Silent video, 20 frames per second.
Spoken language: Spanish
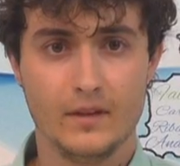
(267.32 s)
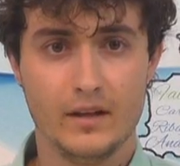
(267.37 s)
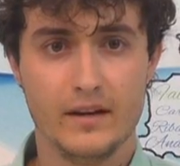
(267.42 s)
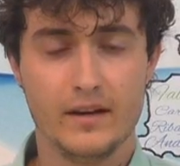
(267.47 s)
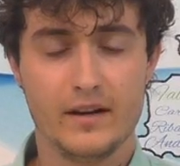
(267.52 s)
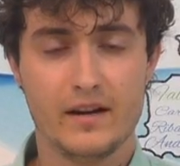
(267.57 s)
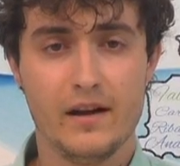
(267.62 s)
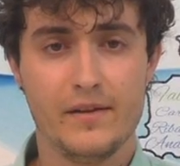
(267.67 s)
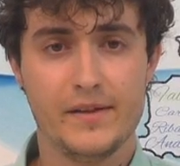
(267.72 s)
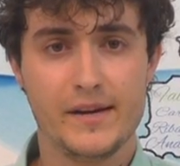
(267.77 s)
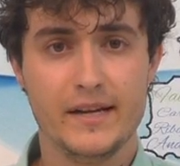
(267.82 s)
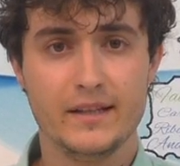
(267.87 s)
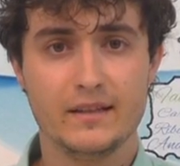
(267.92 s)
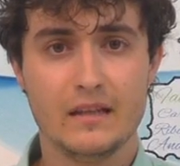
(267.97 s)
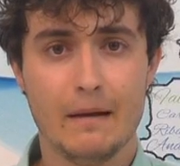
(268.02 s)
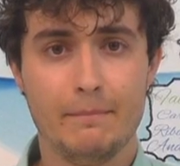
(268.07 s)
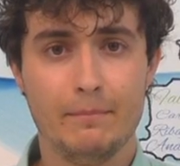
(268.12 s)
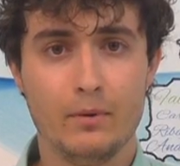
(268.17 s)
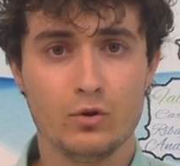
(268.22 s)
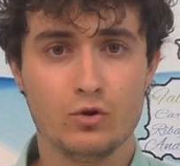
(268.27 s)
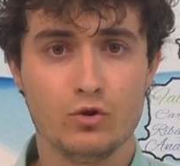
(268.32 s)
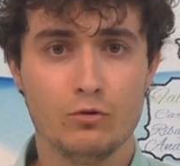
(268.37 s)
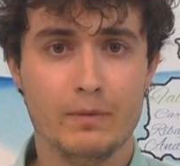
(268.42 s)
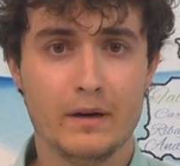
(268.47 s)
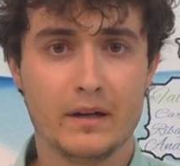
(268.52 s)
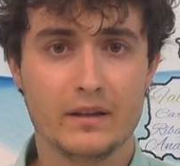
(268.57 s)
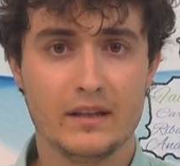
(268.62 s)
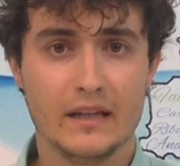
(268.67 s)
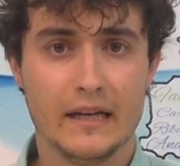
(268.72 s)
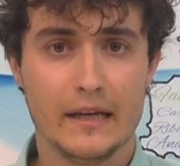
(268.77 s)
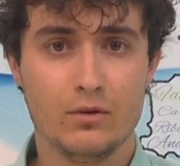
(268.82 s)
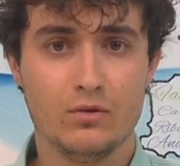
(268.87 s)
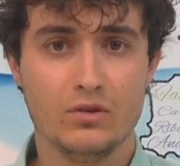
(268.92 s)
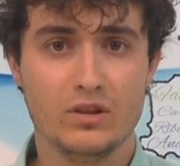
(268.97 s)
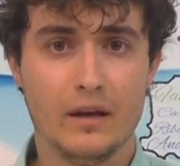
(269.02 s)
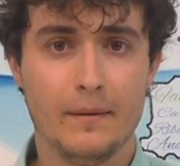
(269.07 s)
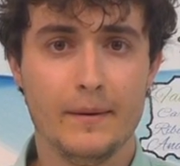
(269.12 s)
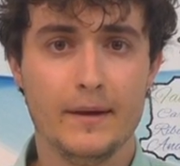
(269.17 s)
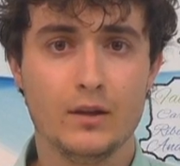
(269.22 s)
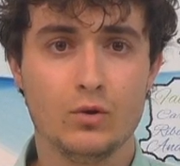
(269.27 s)
En Cadreita, por su parte, el
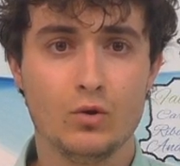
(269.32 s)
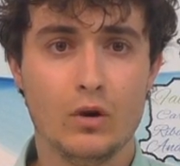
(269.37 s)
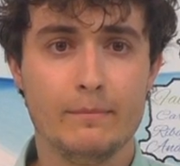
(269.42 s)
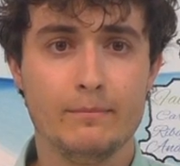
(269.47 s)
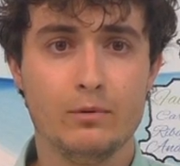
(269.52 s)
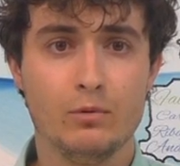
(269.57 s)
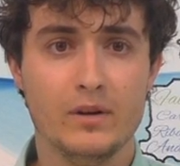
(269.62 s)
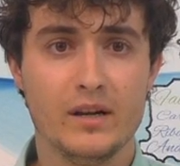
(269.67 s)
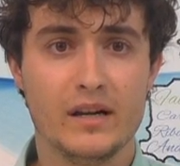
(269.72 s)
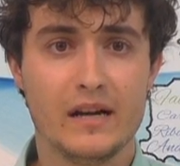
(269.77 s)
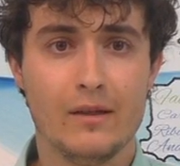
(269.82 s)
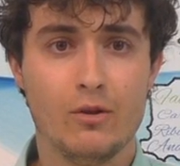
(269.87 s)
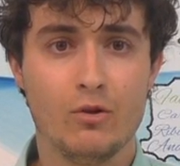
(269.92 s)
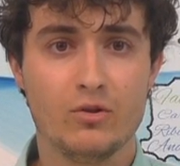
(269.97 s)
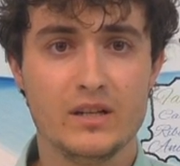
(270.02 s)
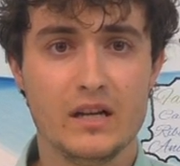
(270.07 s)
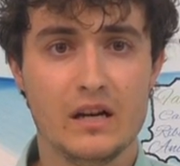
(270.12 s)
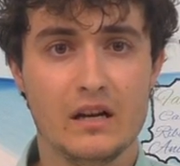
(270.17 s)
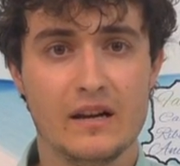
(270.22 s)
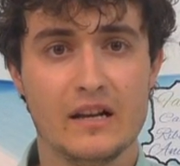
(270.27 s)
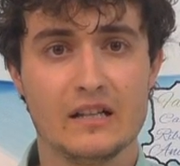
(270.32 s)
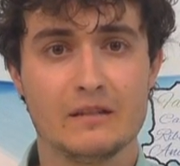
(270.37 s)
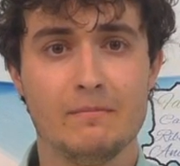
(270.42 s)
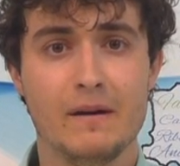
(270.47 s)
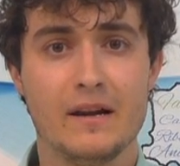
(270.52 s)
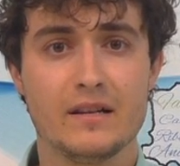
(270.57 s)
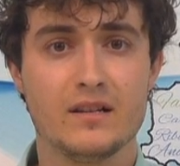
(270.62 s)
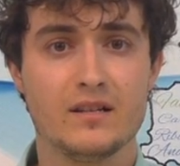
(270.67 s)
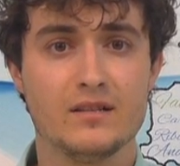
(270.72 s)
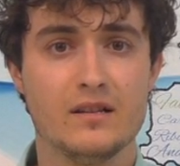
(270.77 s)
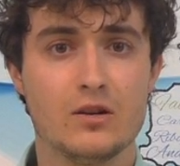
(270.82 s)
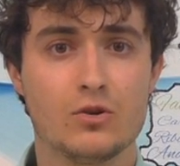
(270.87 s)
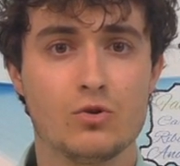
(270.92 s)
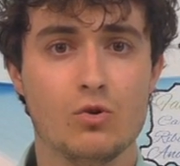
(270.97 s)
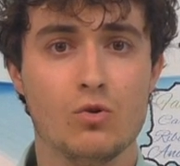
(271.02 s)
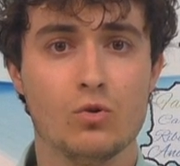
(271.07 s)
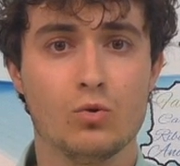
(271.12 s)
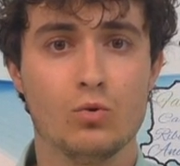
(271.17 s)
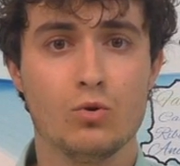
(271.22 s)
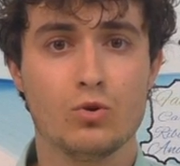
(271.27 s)
ayuntamiento ha publicado ya las bases del
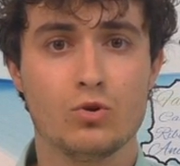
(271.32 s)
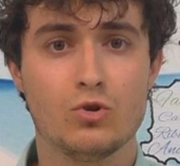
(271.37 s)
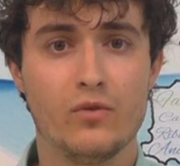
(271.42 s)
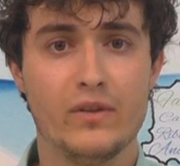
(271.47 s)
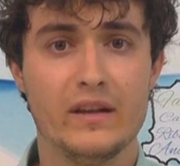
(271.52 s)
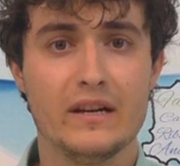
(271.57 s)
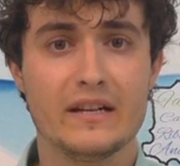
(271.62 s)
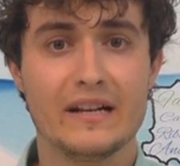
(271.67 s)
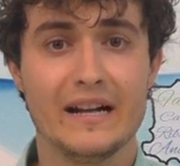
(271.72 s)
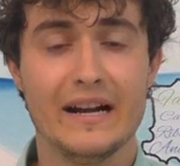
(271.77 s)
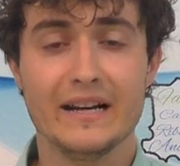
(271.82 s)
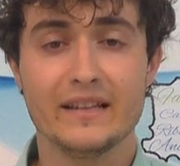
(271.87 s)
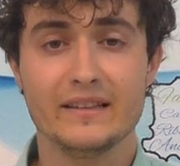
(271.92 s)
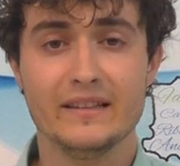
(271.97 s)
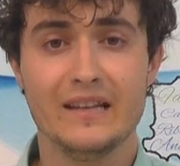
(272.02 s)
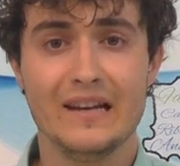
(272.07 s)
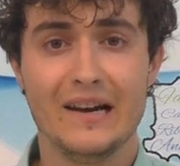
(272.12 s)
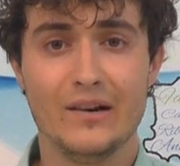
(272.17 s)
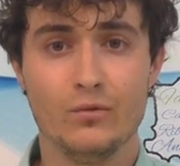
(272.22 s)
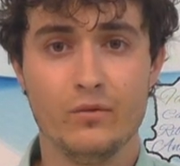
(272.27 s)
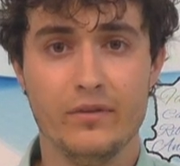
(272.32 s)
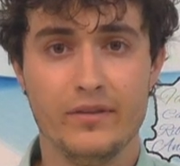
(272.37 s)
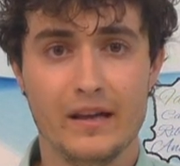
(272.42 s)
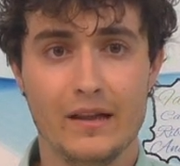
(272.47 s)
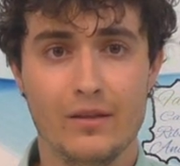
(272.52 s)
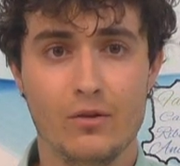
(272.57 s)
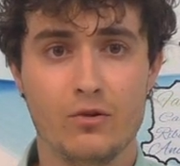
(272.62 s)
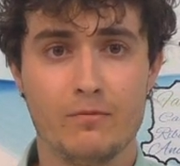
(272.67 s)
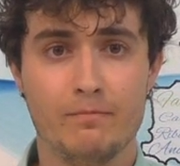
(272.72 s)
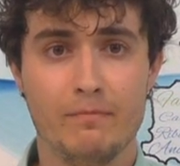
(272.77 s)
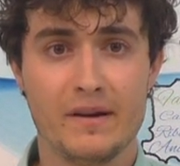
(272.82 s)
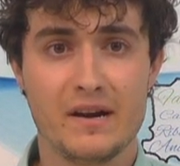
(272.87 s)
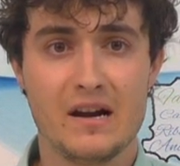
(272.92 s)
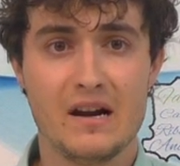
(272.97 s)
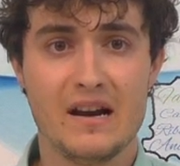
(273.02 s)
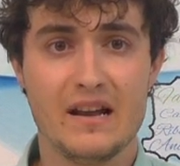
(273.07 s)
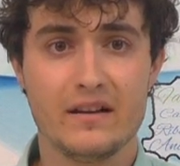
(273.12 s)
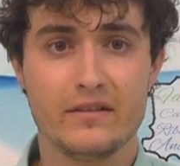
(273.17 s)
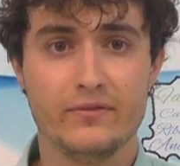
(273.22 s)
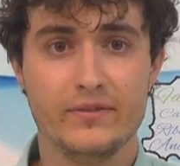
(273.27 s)
concurso del cartel anunciador
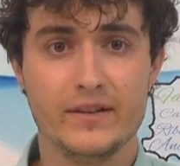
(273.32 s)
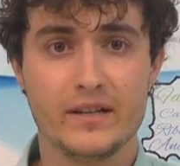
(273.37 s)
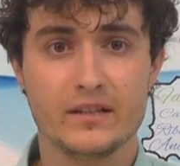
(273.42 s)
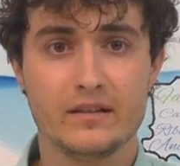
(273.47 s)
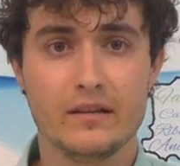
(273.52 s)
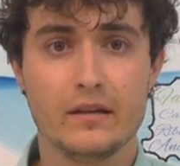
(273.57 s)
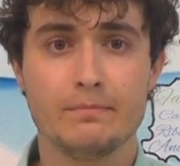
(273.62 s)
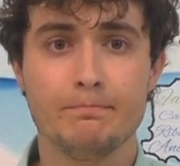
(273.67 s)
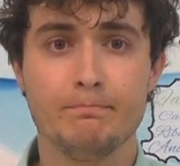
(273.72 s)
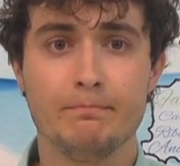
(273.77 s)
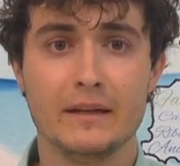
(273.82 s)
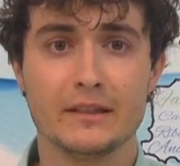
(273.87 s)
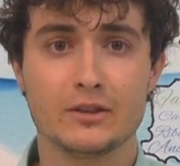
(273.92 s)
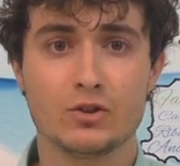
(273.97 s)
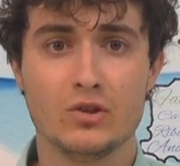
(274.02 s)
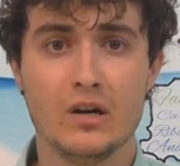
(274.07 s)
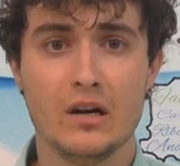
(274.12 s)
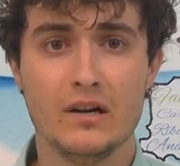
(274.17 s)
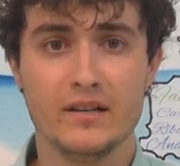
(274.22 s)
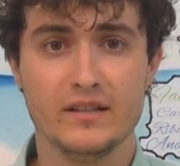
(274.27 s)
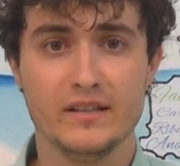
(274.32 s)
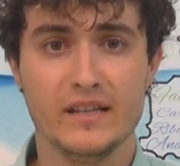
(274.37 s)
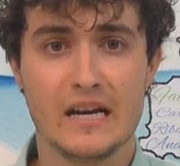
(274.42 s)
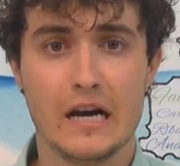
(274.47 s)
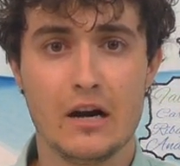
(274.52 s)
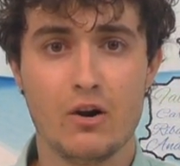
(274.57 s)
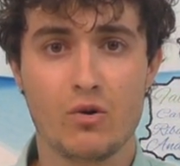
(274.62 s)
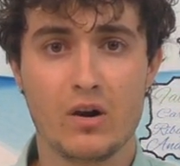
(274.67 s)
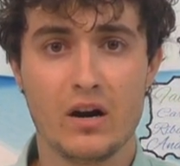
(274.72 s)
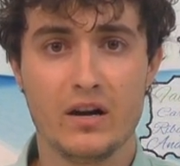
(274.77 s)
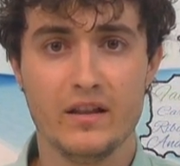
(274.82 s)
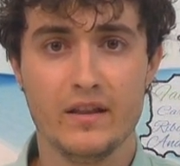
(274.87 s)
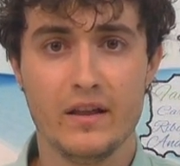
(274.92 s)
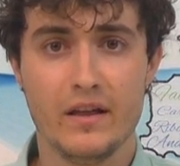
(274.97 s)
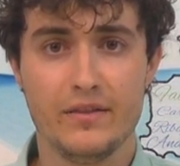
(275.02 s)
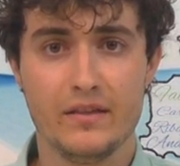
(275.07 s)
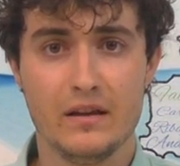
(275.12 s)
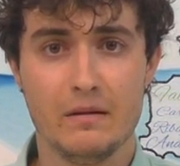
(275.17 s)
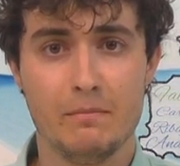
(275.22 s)
para las fiestas patronales de la localidad.